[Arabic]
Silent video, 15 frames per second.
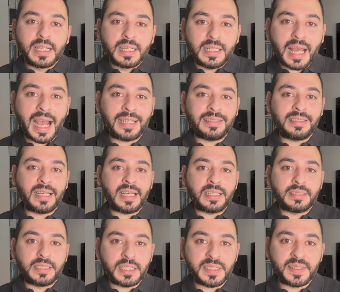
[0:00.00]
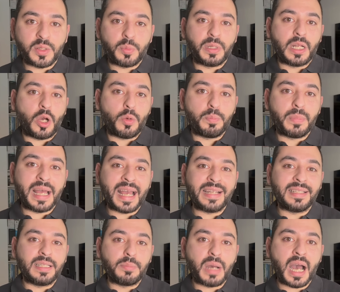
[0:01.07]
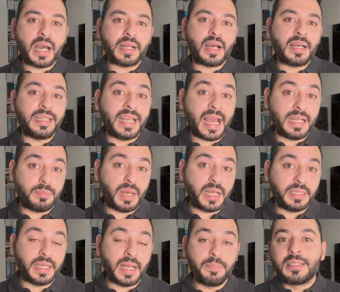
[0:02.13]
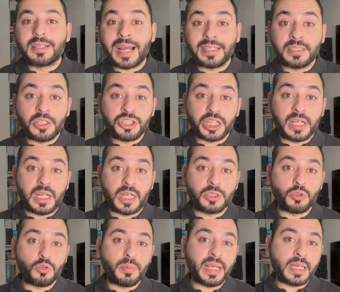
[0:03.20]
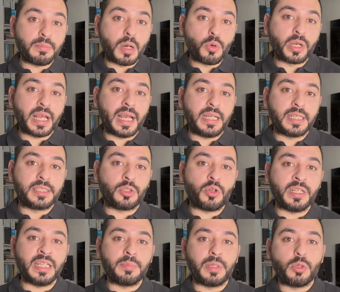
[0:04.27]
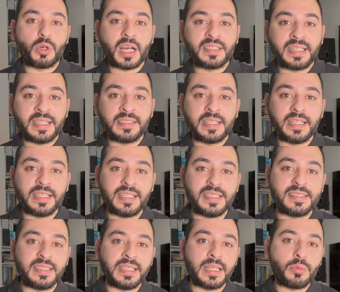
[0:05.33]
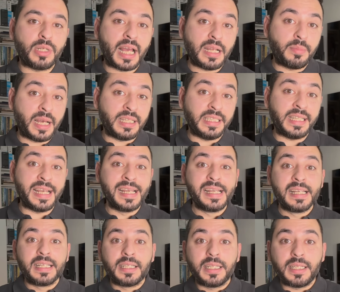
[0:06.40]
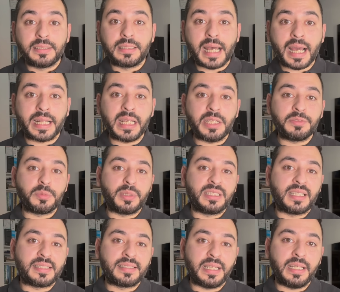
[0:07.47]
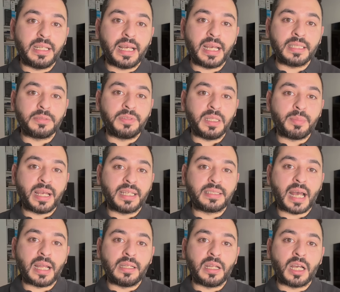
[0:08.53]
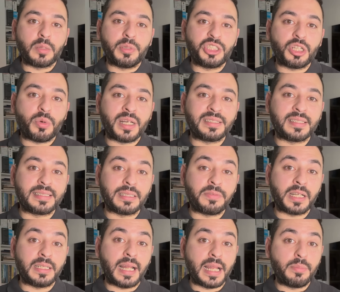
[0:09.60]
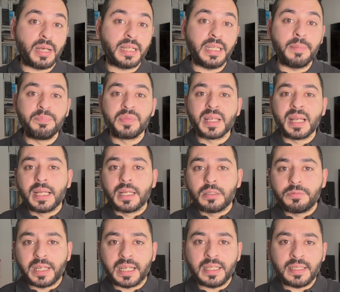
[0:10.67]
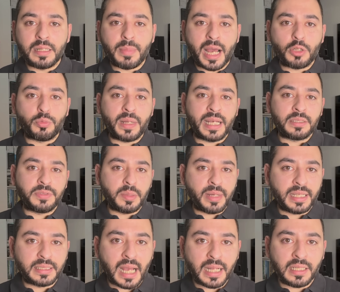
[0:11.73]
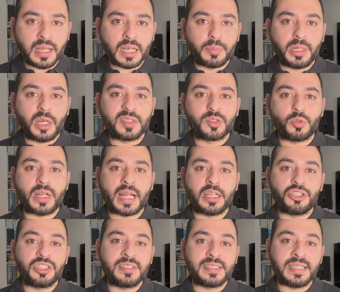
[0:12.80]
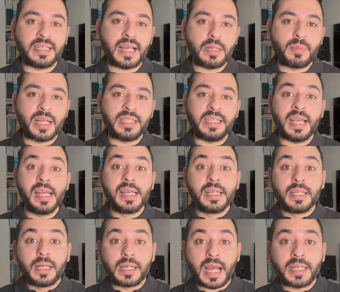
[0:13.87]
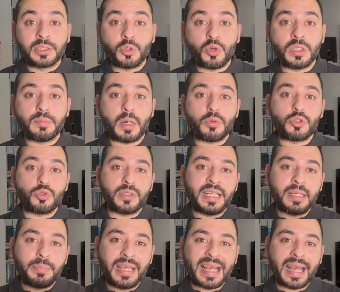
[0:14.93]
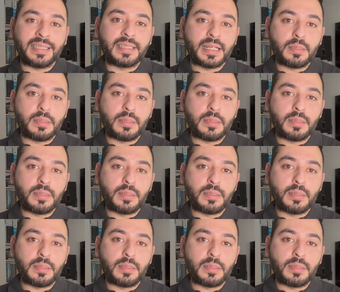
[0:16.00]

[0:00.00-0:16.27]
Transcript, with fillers: لحتى تجذب العمال المهرة لألمانيا رح تنشئ الحكومة موقع إلكتروني باللغتين الإنجليزية والألمانية للتعريف بالتسهيلات فيما يتعلق بجواز السفر الألماني فكل المعلومات فيما يتعلق بالحصول على الجنسية الألمانية رح تكون موجودة بهذا